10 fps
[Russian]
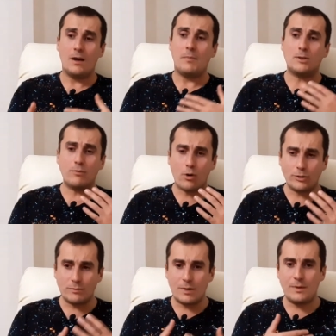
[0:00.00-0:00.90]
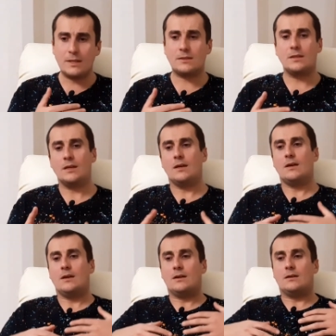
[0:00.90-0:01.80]
Потом в какой-то момент
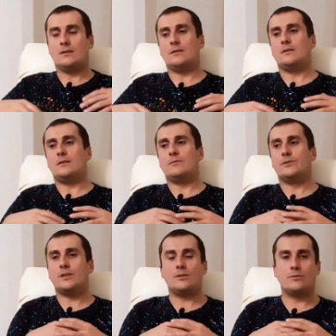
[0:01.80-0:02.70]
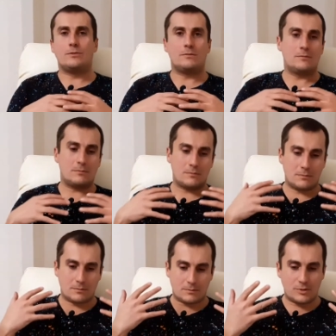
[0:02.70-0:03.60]
э, вот это вот
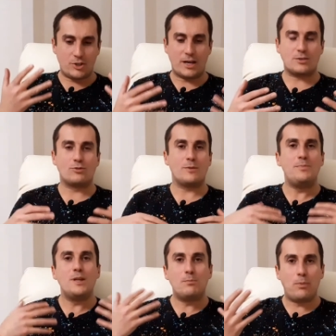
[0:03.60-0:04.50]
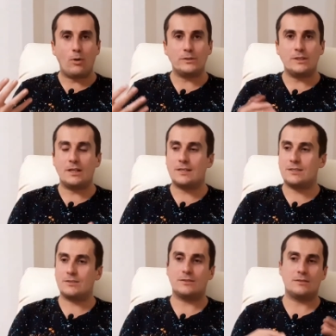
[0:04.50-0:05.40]
чаша уже
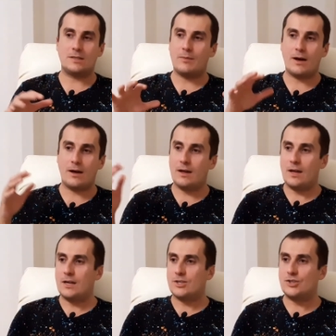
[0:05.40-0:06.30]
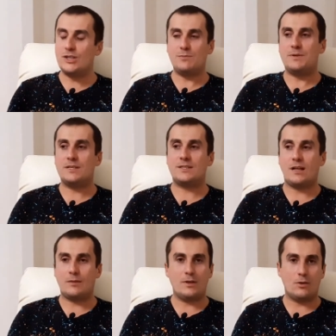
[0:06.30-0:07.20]
переполнилась, сама жизнь
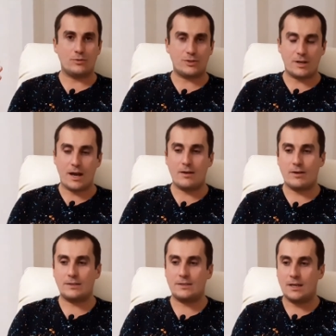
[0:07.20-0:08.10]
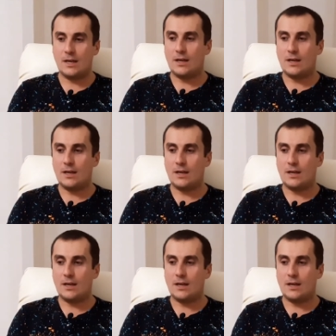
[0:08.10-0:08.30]
перестала меня устраивать.